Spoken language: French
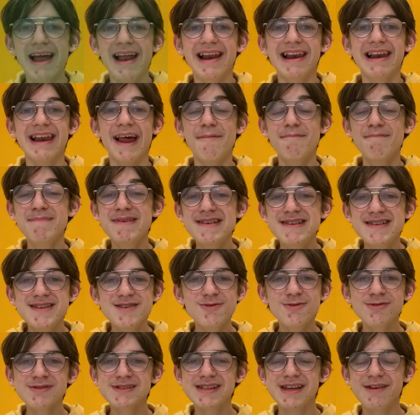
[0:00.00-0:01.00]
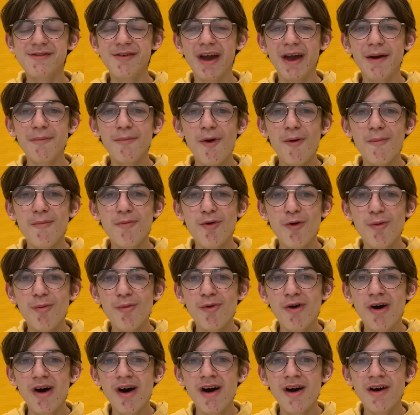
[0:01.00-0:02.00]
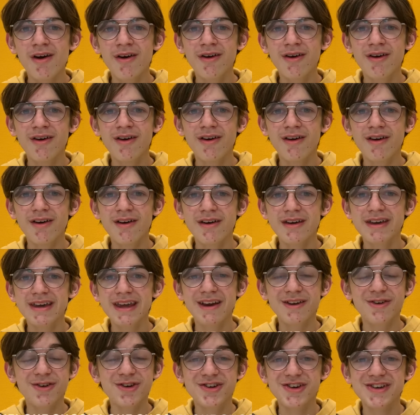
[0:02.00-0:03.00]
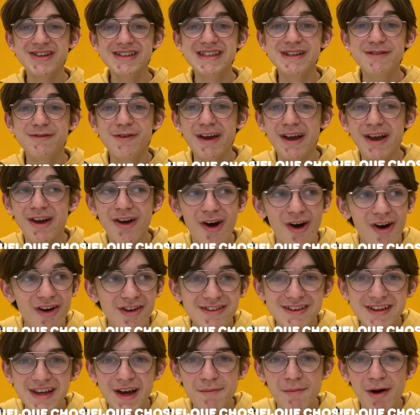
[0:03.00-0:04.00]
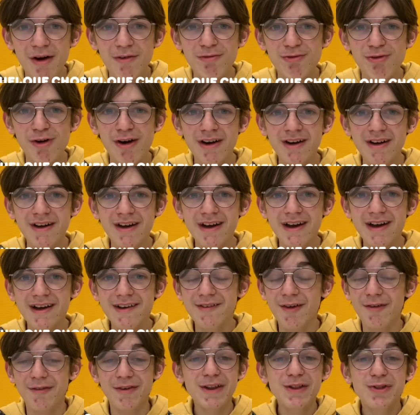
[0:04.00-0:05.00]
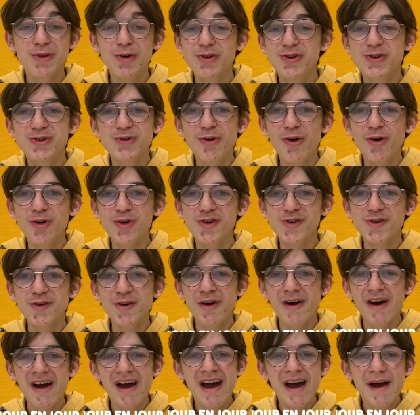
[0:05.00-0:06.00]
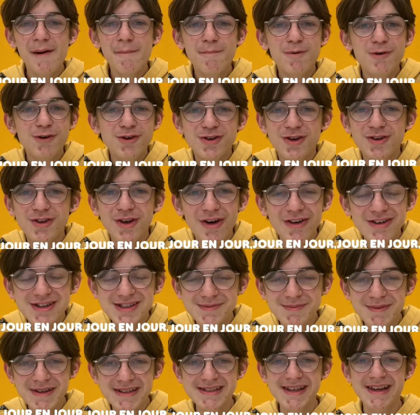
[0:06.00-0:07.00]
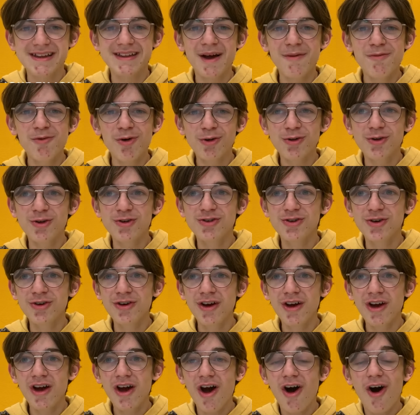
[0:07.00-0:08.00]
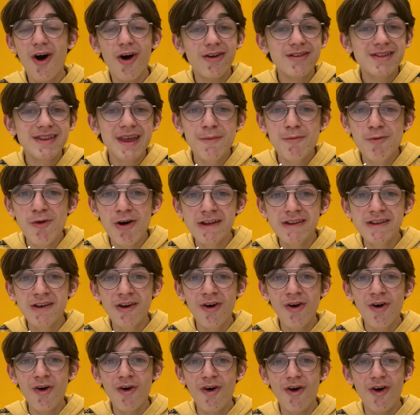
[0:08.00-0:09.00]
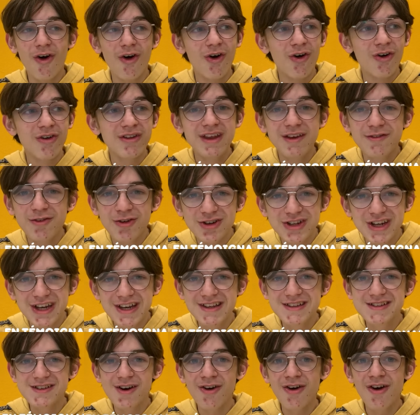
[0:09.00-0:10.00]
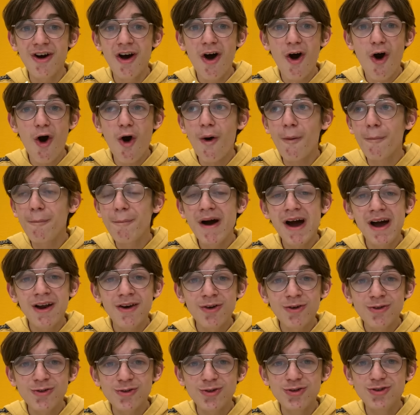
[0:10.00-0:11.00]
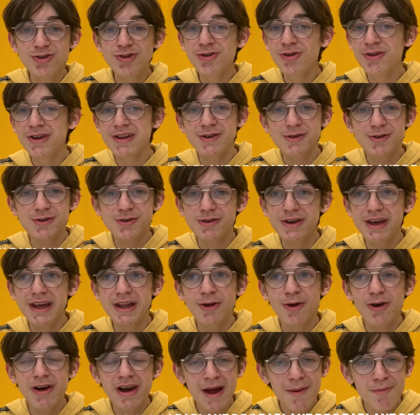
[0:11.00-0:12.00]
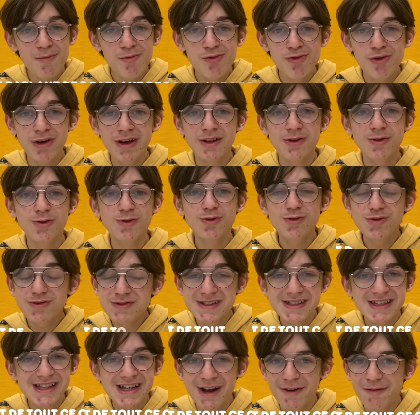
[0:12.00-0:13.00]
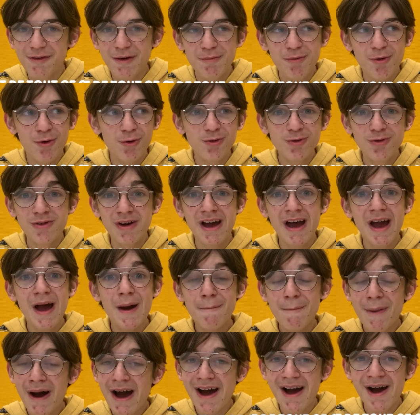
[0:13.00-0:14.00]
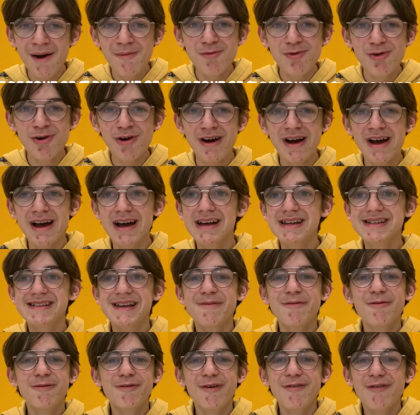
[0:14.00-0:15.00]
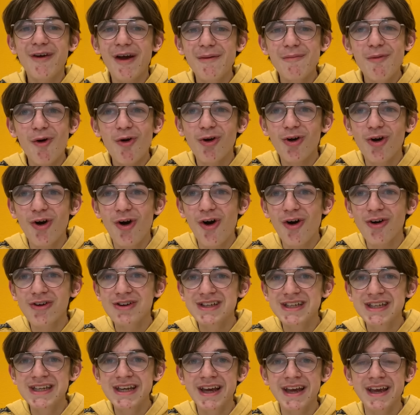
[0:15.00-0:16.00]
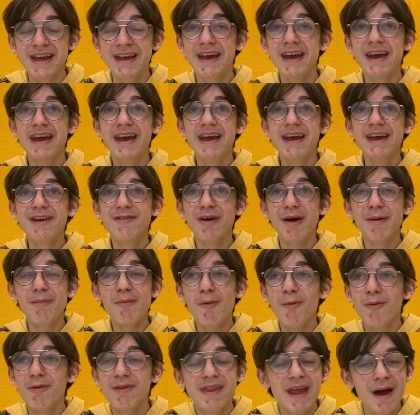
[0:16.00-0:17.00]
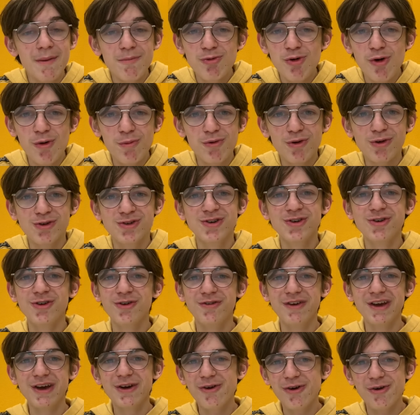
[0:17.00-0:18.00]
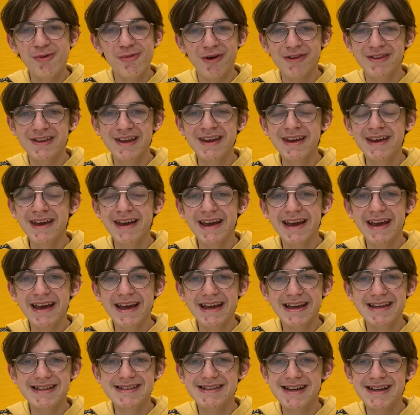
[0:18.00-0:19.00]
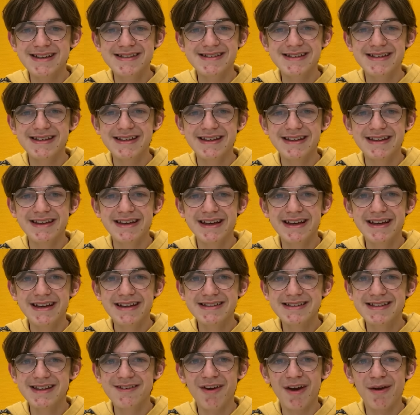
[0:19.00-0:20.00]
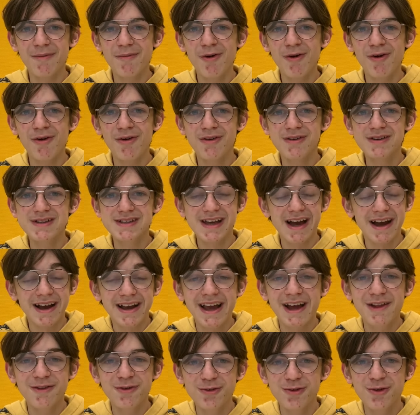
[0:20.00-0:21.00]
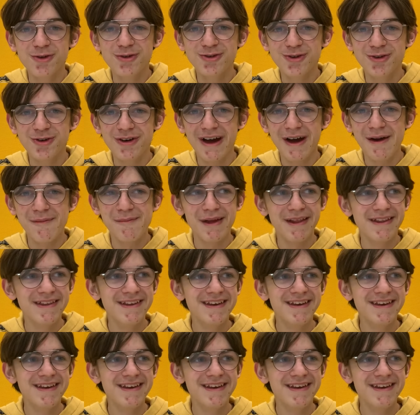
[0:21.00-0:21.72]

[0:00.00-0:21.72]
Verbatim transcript: La mission, c'est vraiment pour moi euh, quelque chose qui fait grandir ma foi. En fait, de jour en jour, plus je transmets cet amour de Dieu en témoignant, en évangélisant, en parlant de Dieu et de, l'amour et de tout ce qu'il a fait pour nous par amour, ça me fait vraiment grandir et, vraiment mon amour pour Dieu ne fait qu'augmenter. Et ça, c'est vraiment, euh, c'est un cadeau de Dieu. Amen.